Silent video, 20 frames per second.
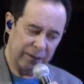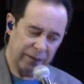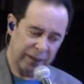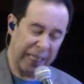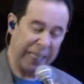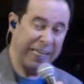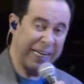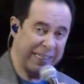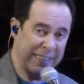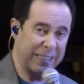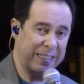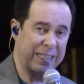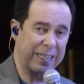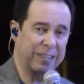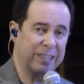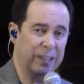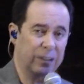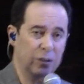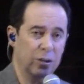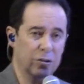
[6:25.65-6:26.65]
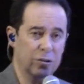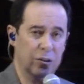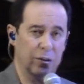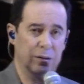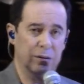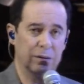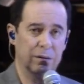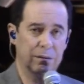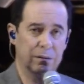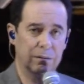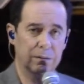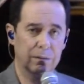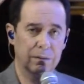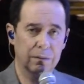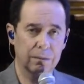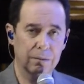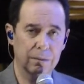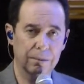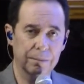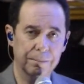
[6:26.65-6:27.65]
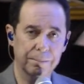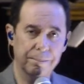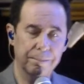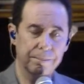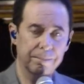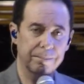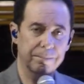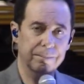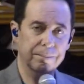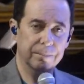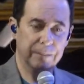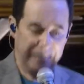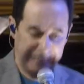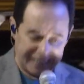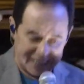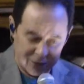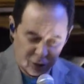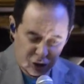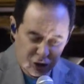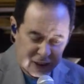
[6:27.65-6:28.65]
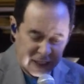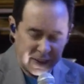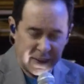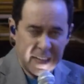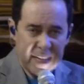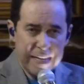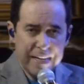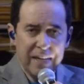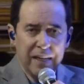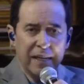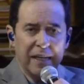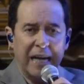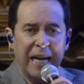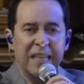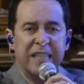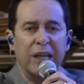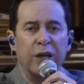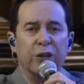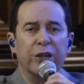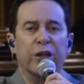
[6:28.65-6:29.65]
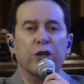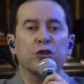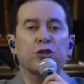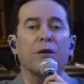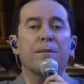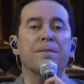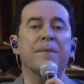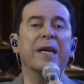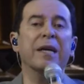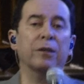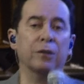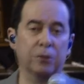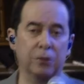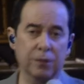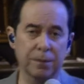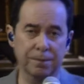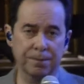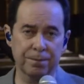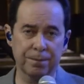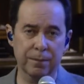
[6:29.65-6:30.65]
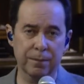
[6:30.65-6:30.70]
tenían el sacerdocio. Eran los que el Señor dijo, son míos.